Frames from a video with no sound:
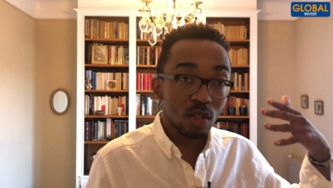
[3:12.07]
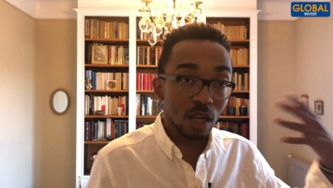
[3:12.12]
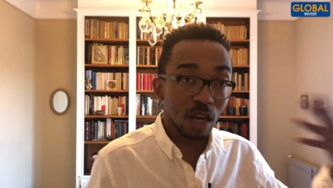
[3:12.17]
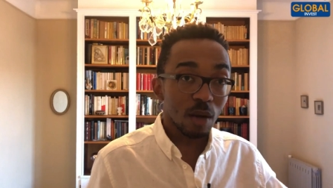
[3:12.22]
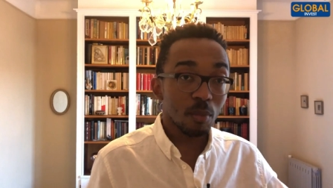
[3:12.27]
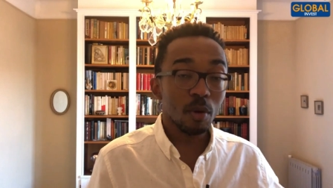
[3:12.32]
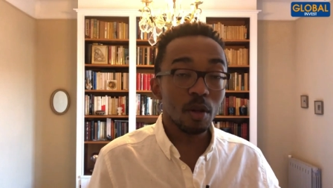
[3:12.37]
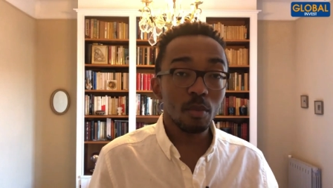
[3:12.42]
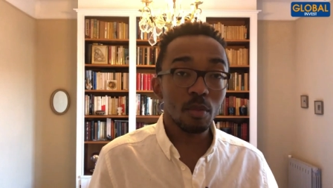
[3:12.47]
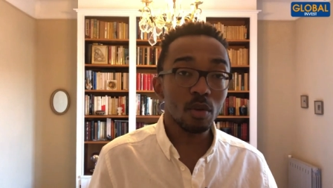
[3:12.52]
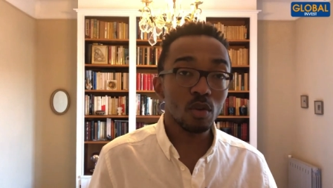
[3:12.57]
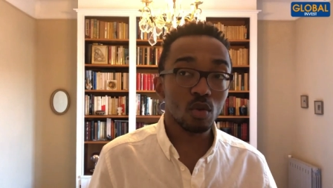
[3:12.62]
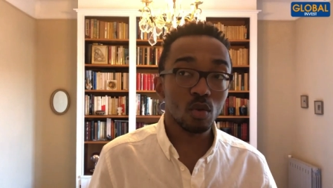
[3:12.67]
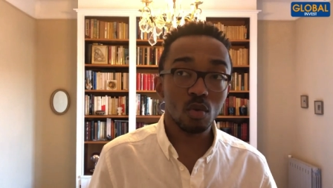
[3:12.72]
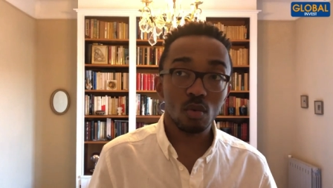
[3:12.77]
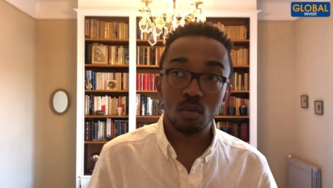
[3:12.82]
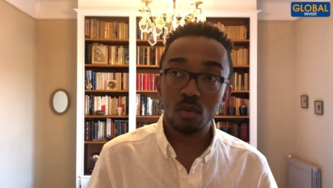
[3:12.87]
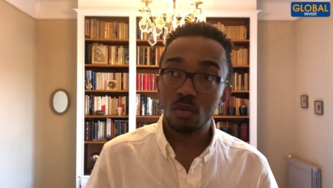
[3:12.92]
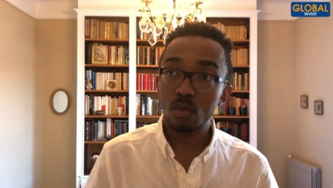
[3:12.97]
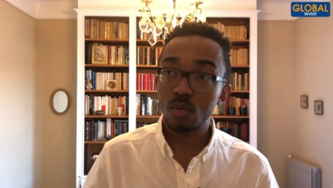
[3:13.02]
une très belle
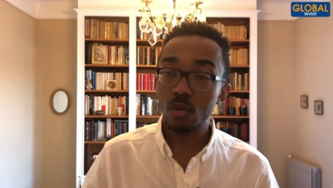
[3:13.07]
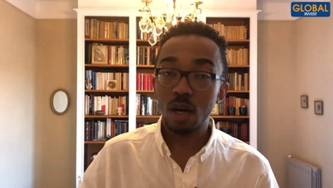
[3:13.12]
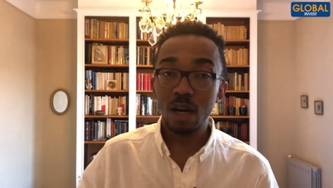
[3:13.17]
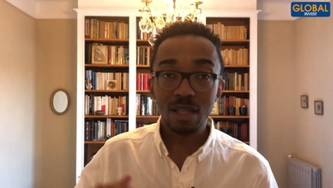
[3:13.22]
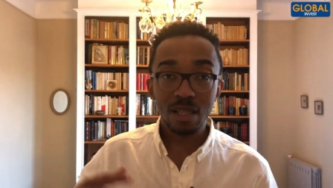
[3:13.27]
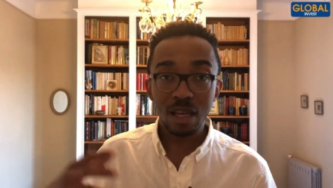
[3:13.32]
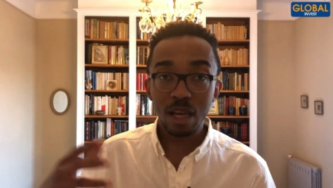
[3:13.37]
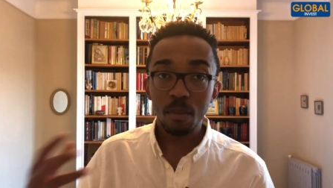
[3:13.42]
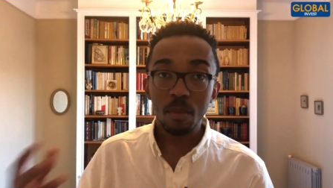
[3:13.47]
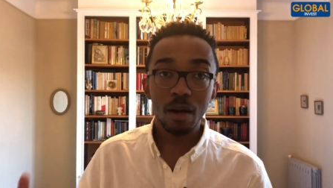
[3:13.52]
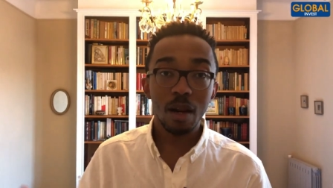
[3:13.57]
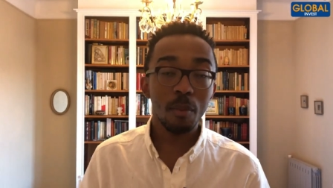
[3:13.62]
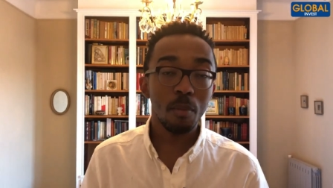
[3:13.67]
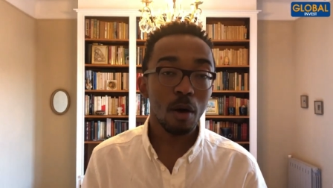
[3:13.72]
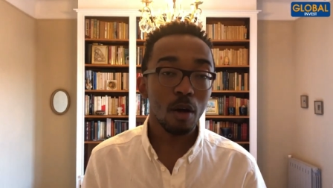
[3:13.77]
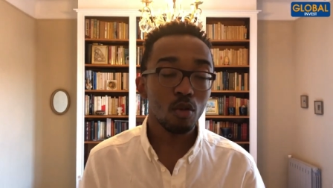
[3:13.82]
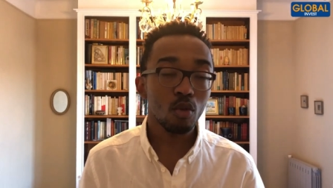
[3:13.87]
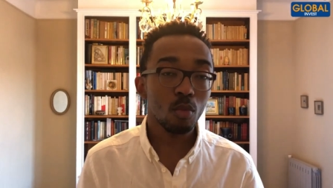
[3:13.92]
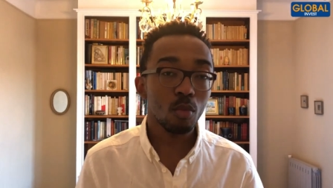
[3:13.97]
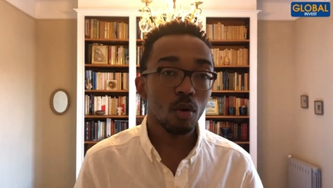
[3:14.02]
maison, un très bel
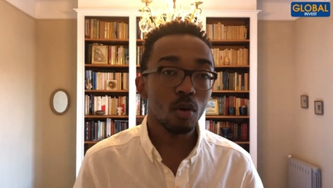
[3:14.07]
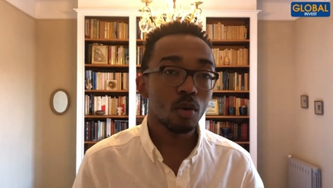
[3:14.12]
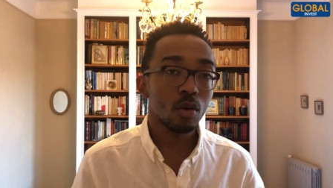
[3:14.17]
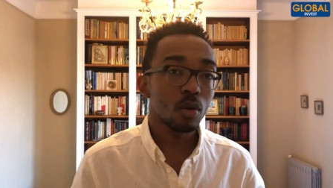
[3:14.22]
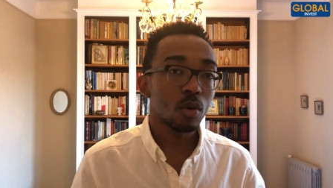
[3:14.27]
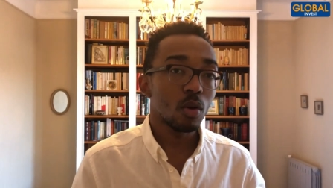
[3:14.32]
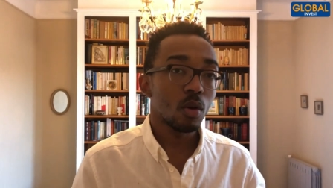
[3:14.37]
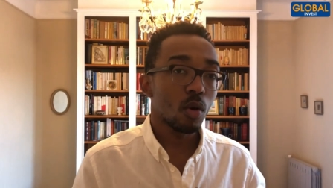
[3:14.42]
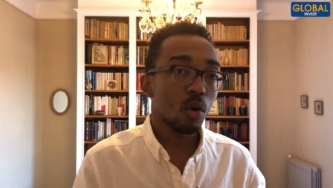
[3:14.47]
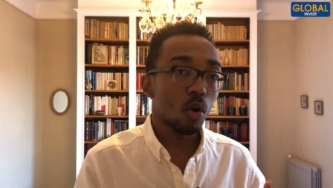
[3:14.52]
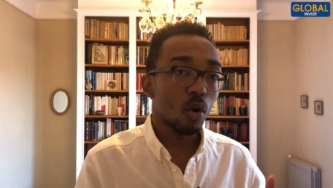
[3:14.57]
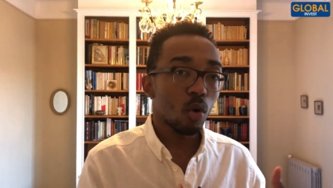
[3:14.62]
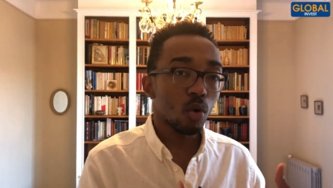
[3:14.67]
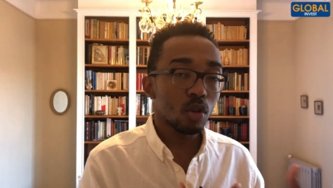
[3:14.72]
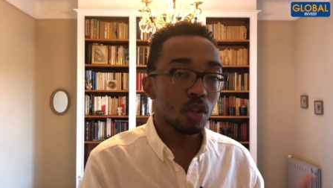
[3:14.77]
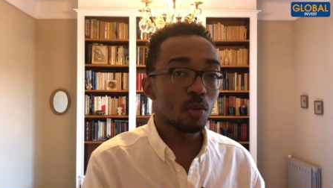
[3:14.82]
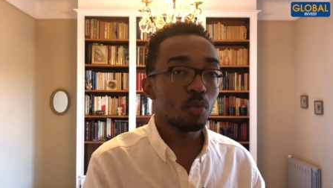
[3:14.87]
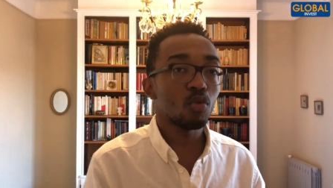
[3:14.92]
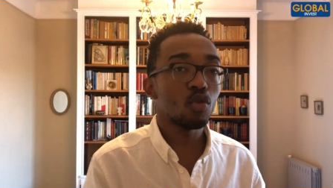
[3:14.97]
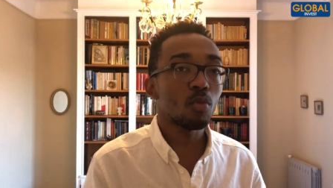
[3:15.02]
appartement
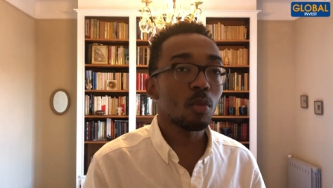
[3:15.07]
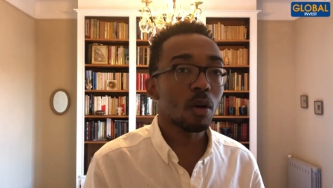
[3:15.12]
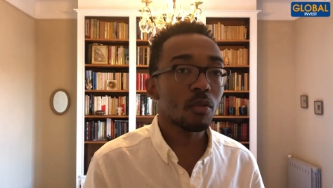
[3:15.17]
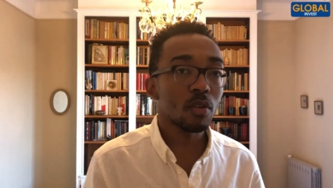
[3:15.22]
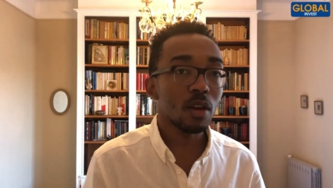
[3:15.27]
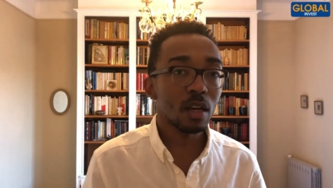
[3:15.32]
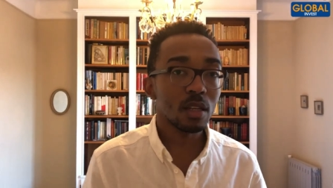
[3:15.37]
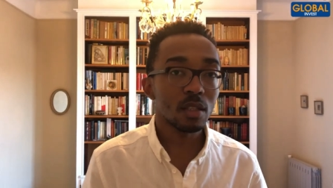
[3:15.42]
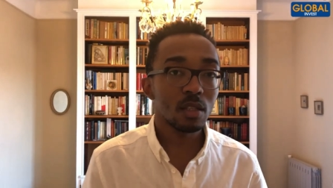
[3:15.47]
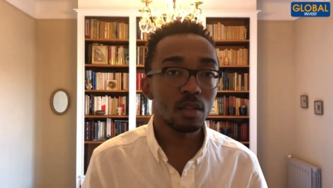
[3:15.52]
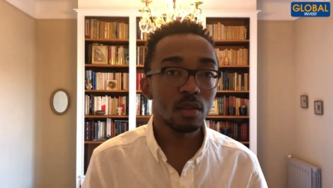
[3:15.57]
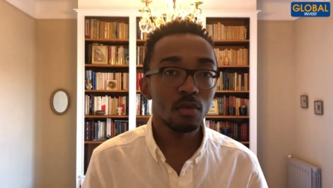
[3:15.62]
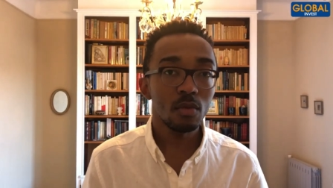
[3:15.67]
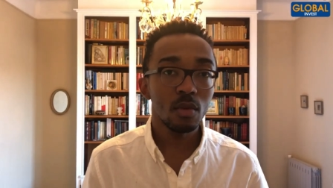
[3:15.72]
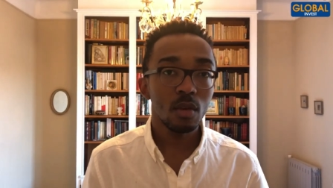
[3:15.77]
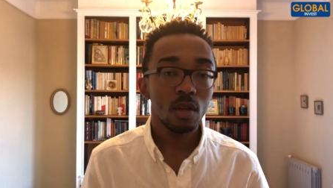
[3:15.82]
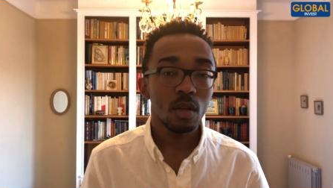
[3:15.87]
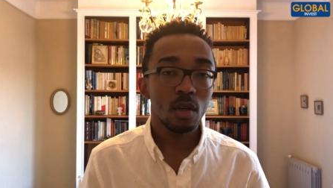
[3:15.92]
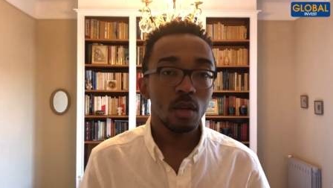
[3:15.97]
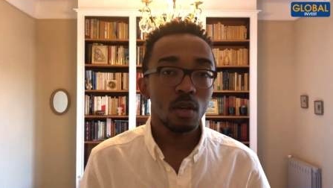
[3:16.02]
au début de ma vie active,
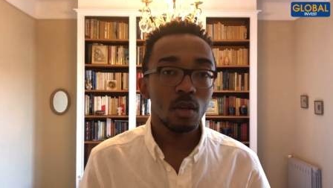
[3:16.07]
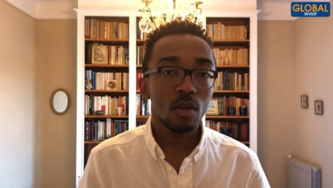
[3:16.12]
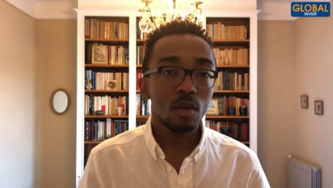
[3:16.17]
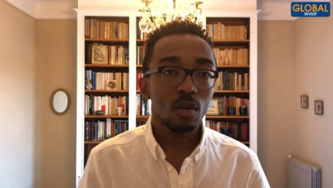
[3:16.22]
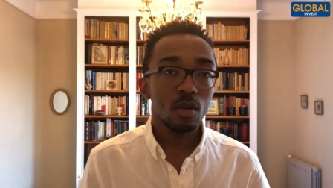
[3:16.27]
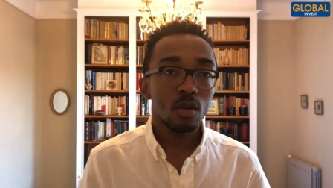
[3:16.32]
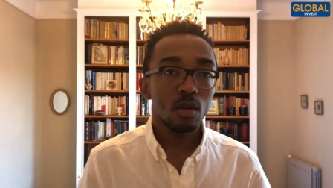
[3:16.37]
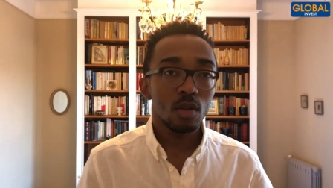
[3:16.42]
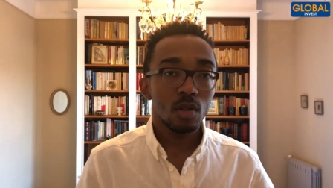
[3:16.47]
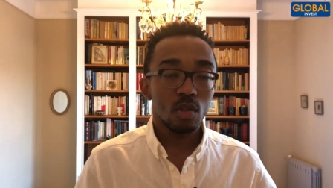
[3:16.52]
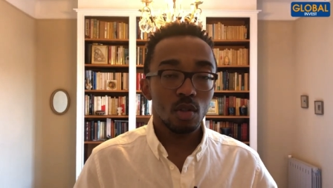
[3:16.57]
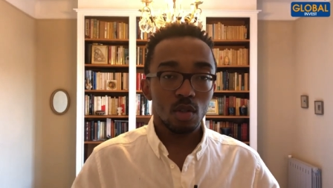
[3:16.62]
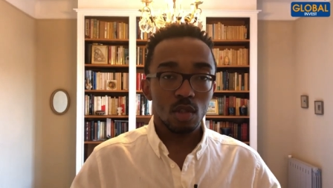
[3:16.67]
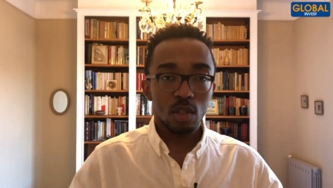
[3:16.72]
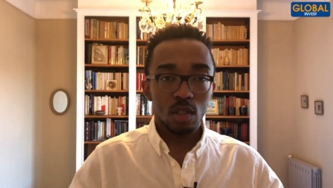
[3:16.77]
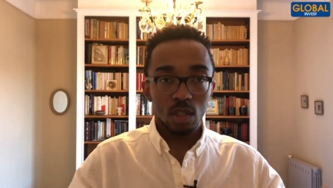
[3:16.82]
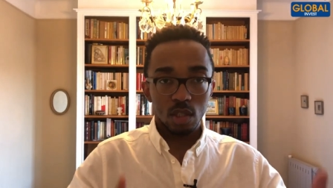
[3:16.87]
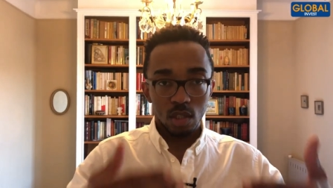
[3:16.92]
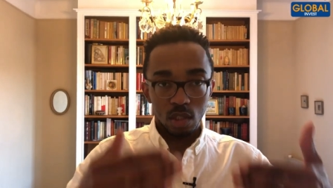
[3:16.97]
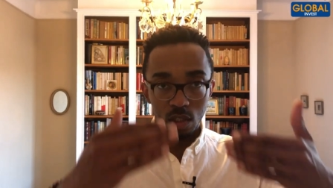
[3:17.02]

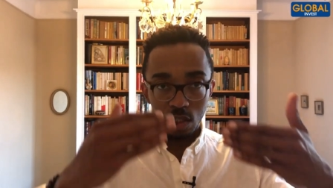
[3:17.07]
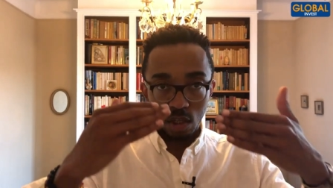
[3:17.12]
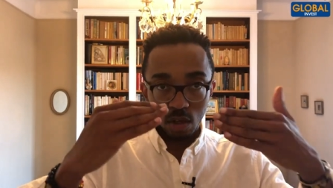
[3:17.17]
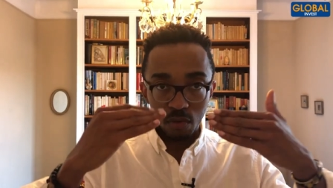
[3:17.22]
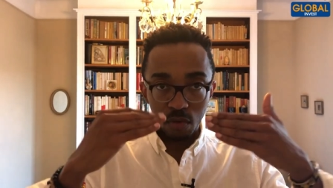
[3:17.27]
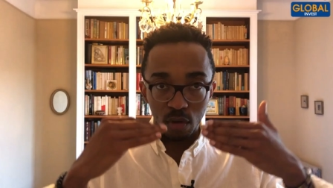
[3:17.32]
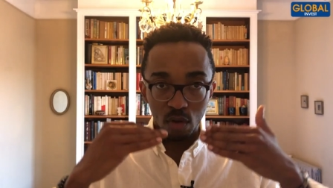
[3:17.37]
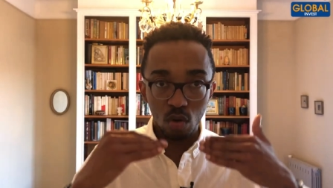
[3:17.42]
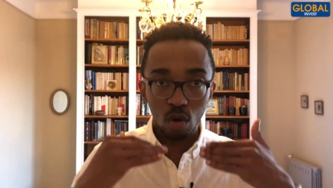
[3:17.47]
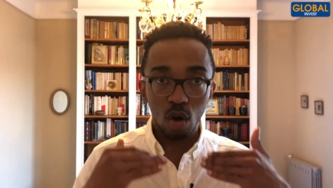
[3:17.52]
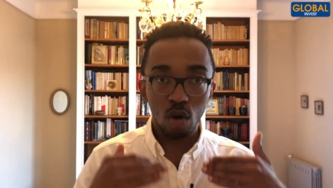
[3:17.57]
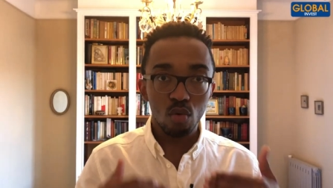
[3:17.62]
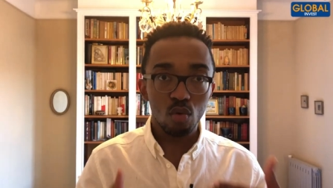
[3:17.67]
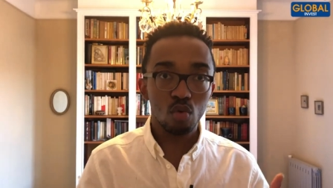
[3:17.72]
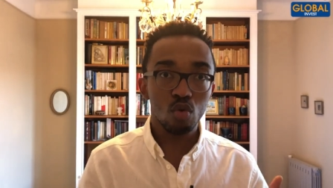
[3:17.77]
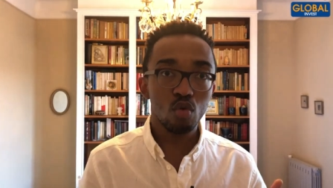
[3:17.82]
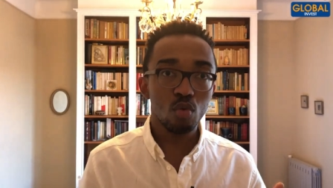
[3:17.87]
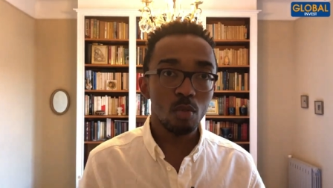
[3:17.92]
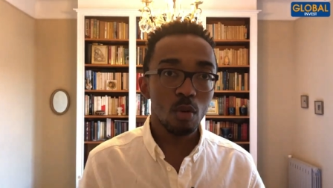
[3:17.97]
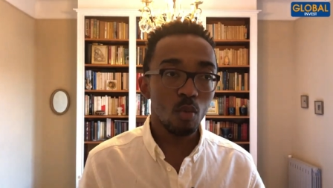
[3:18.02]
j'ai vécu en
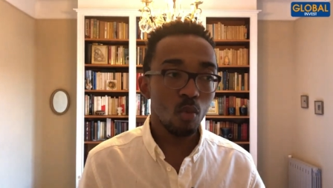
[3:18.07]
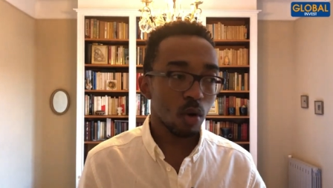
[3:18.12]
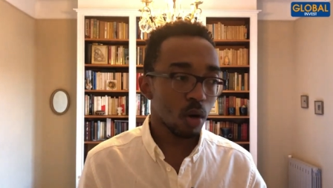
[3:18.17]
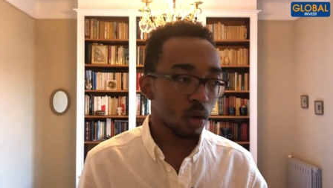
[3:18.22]
dessous de mes